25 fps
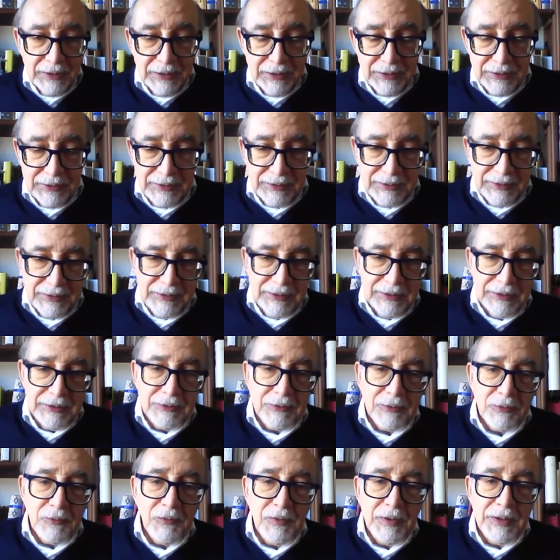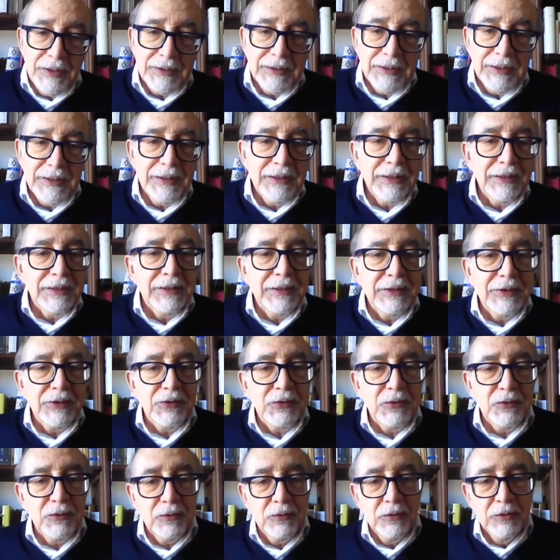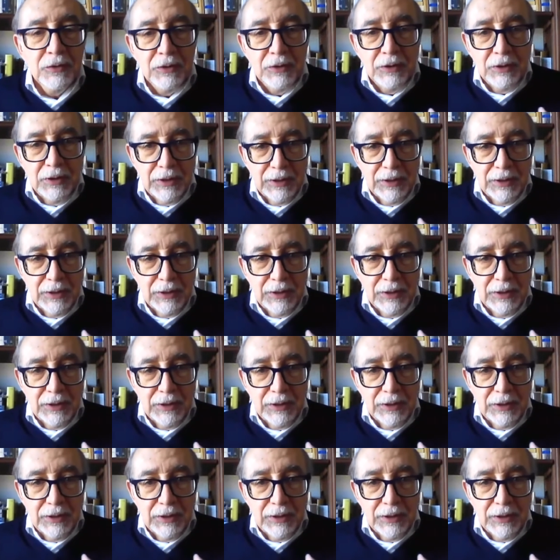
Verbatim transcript: e si sia trovata adesso